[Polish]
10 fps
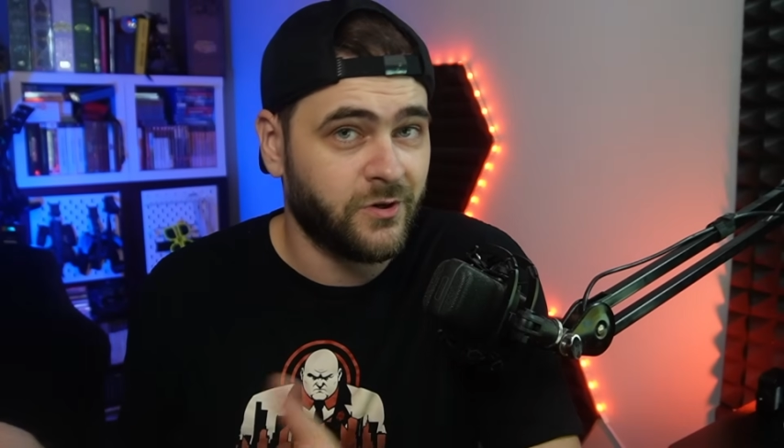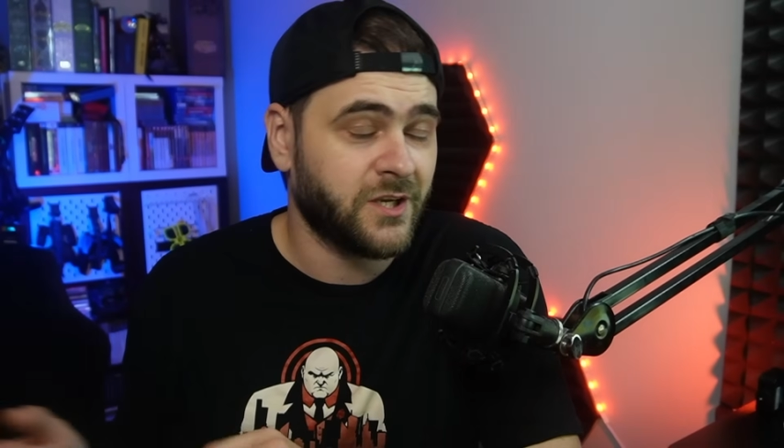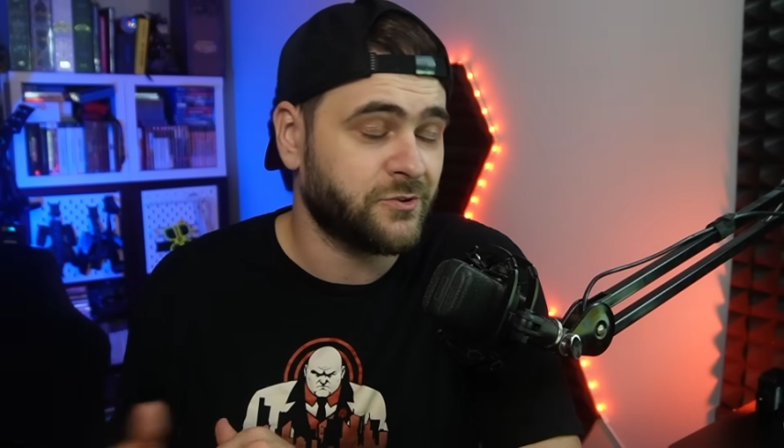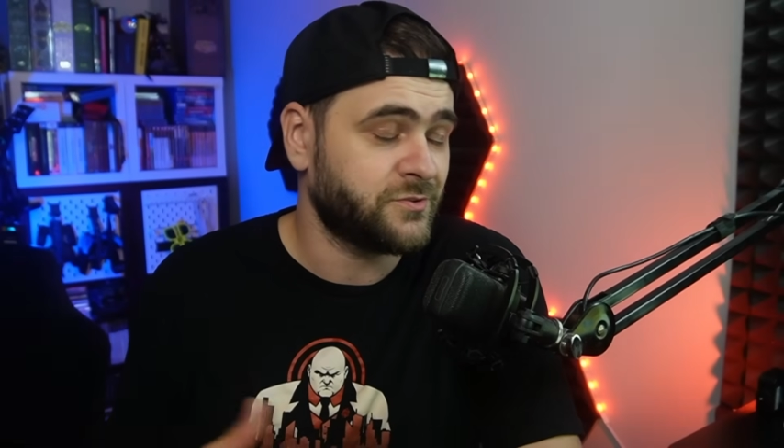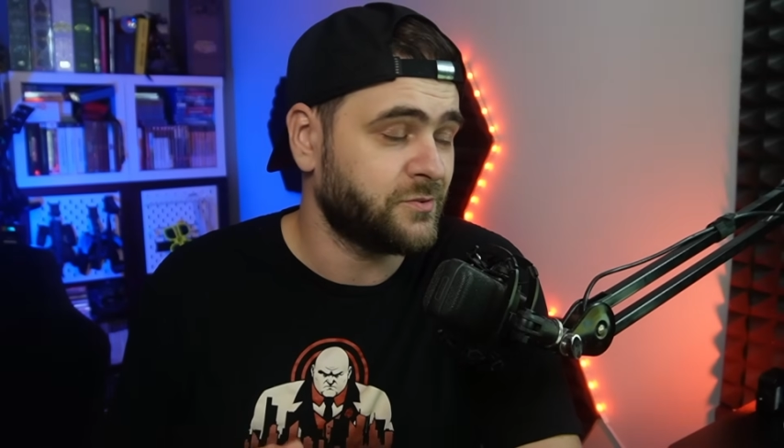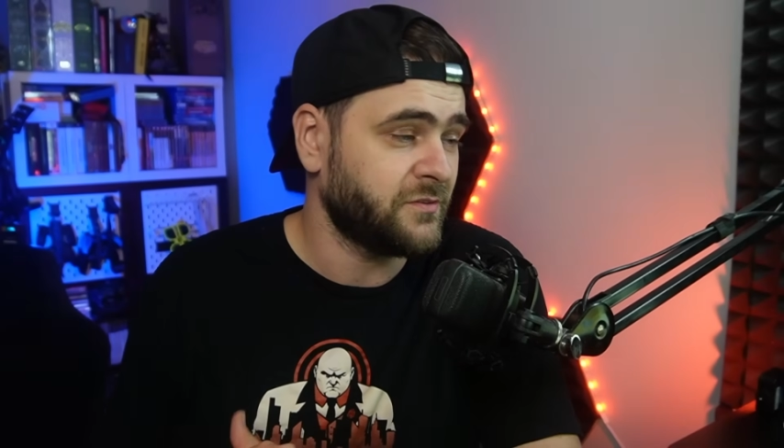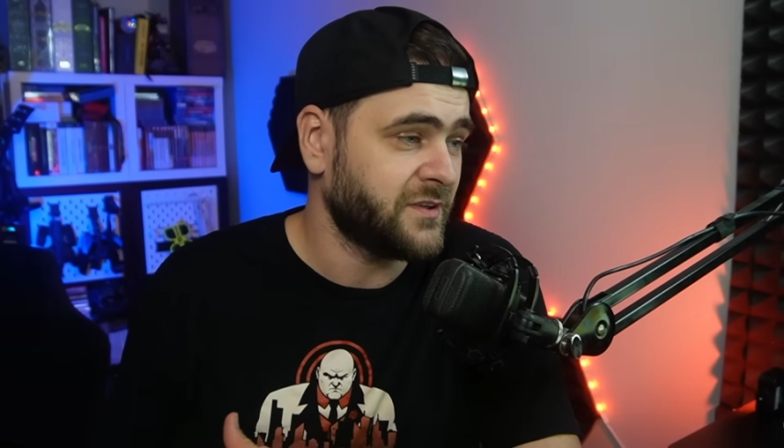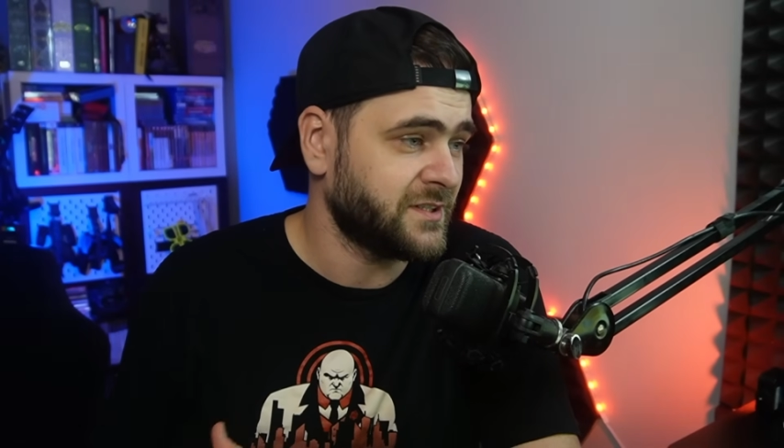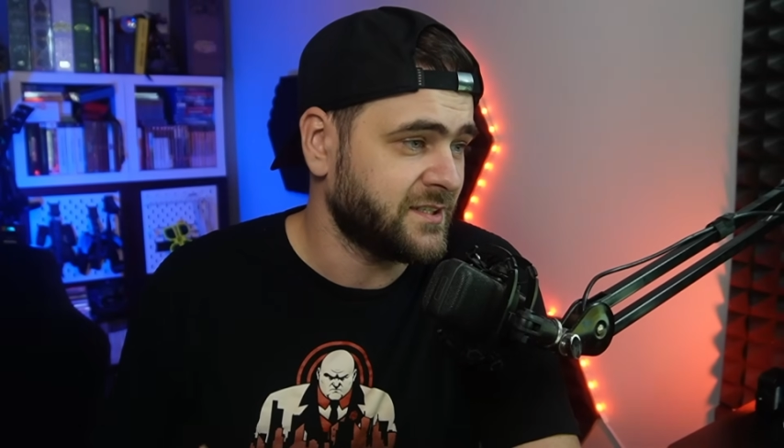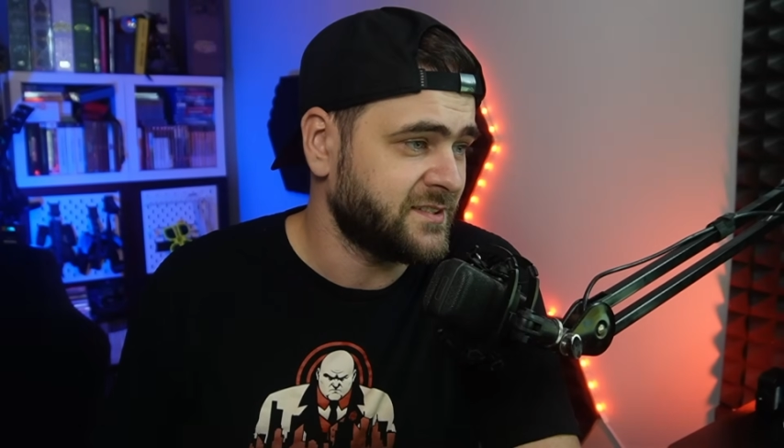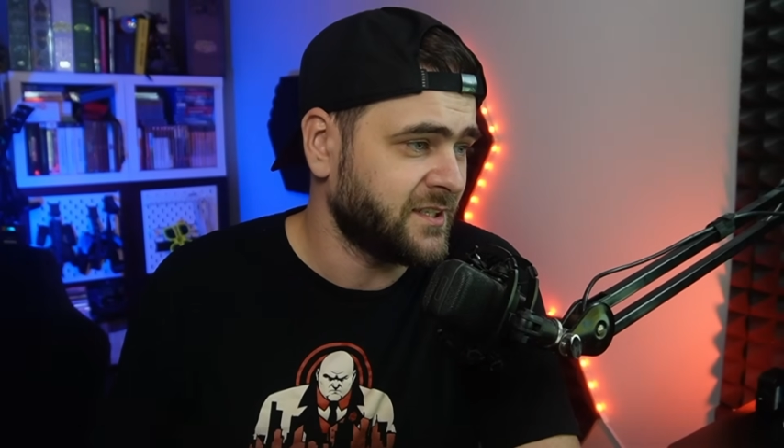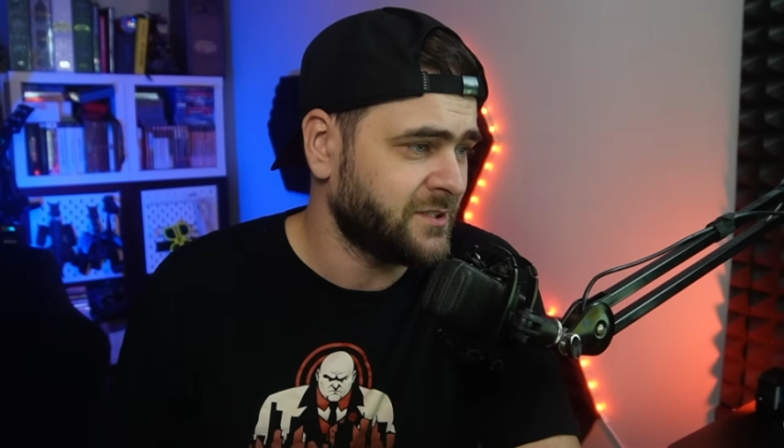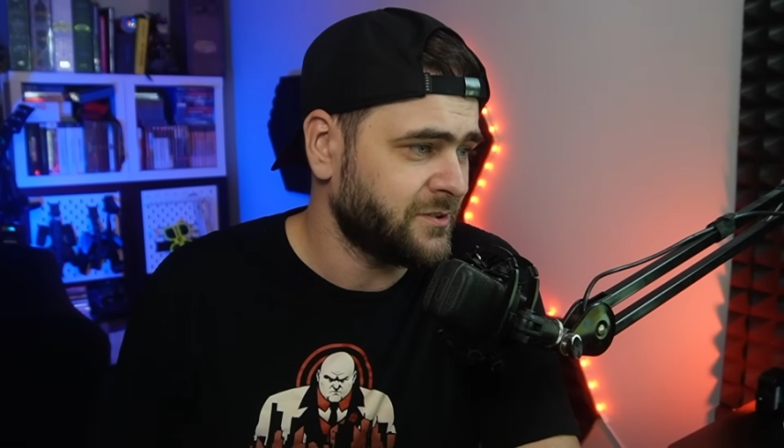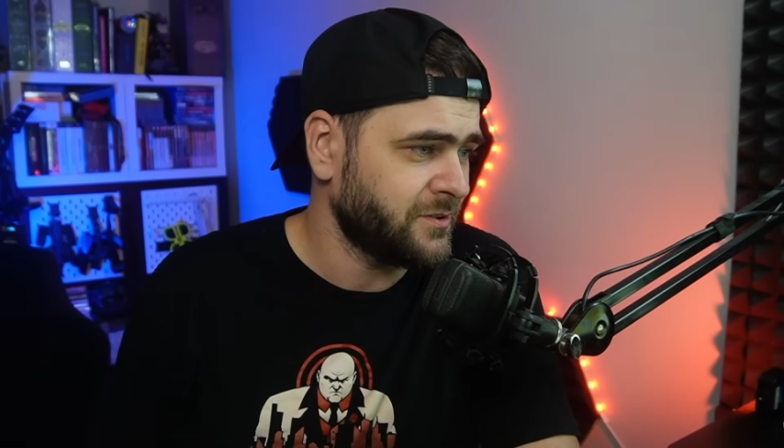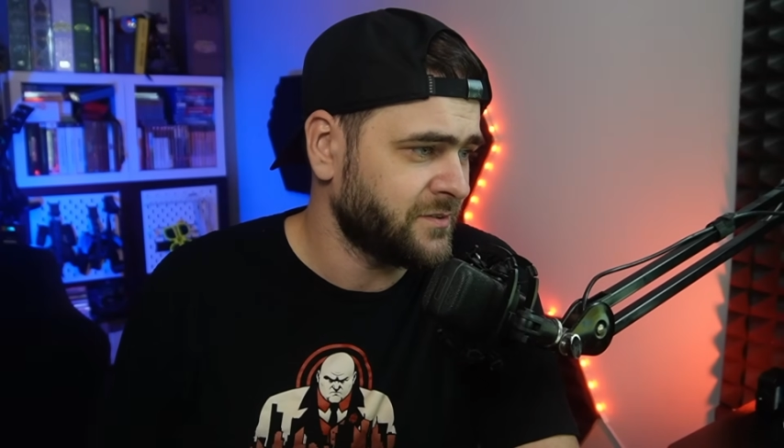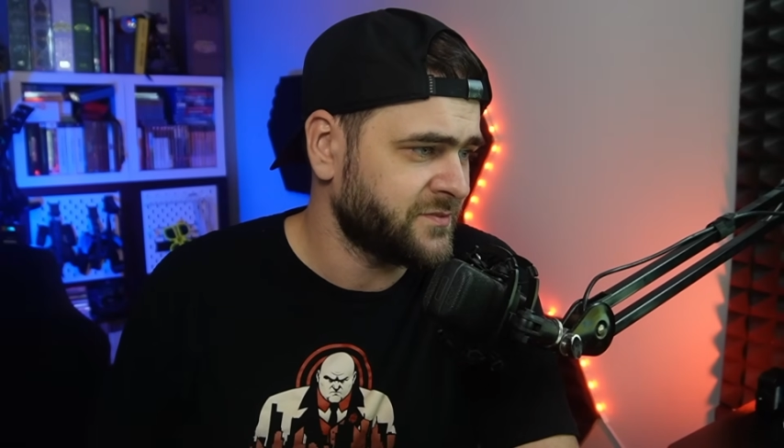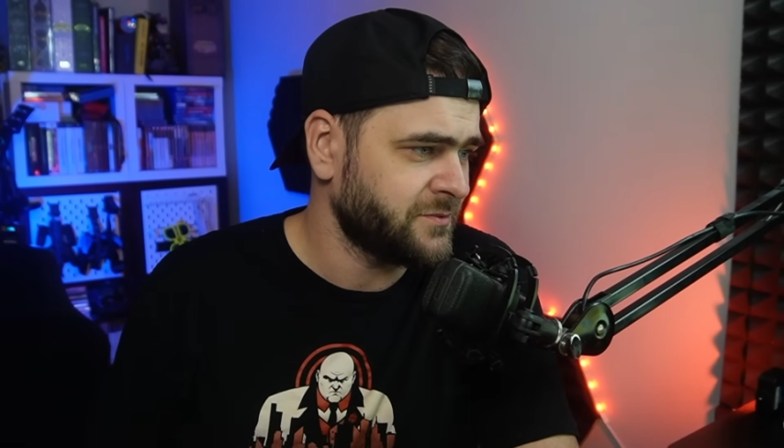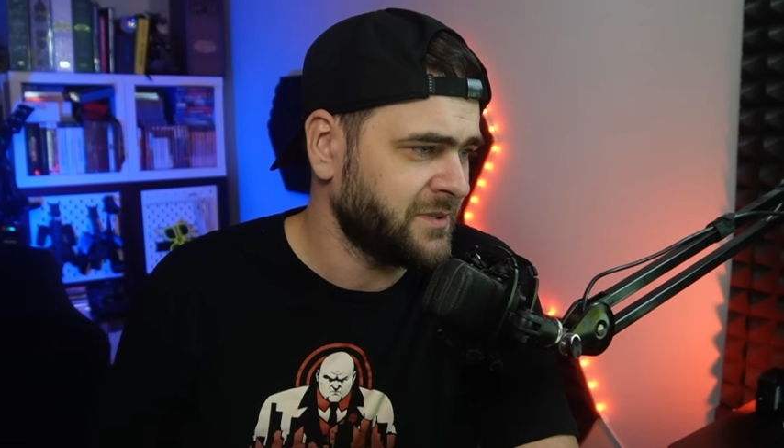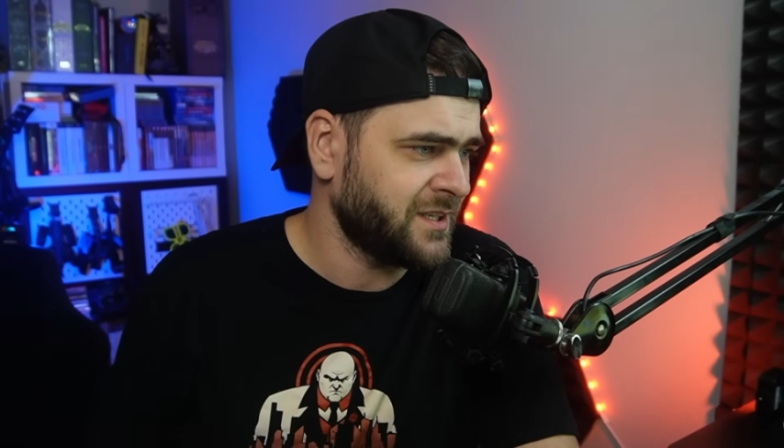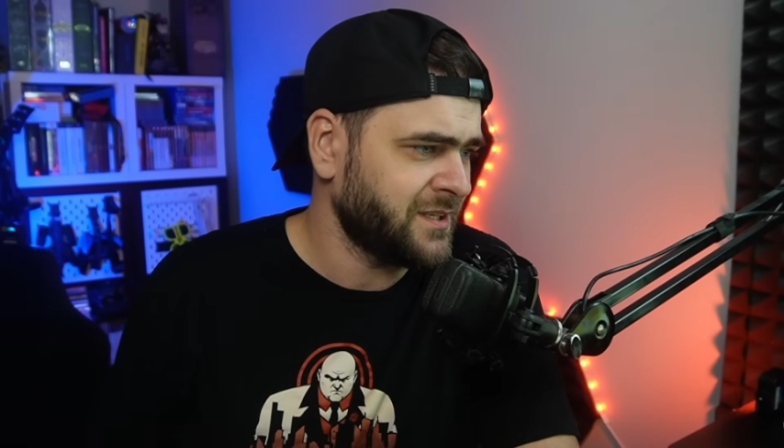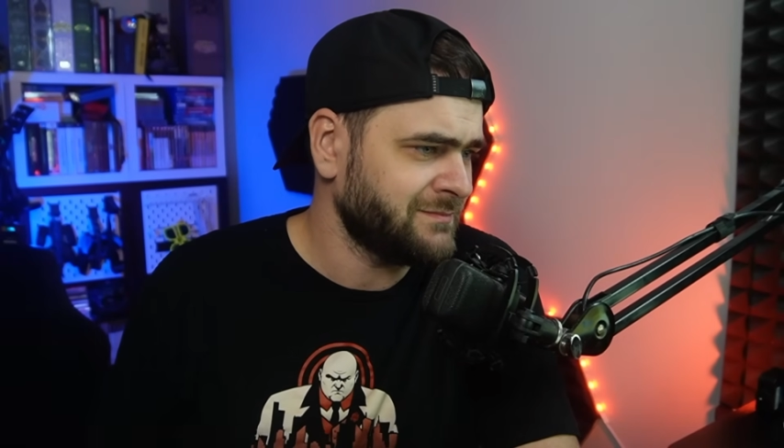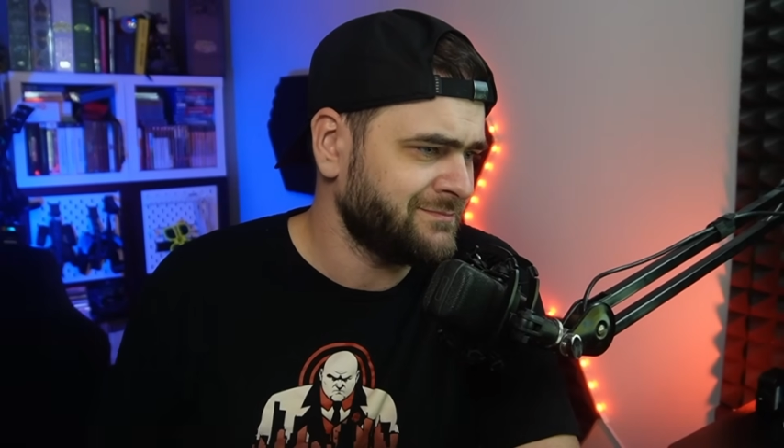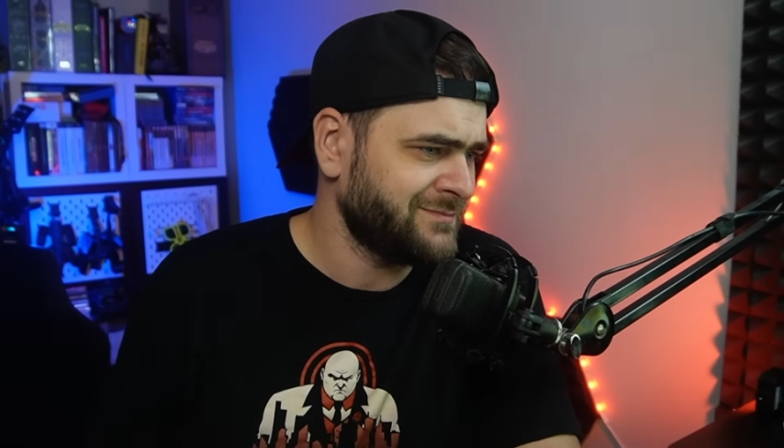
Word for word: jako Studio Fantastic, to w sumie,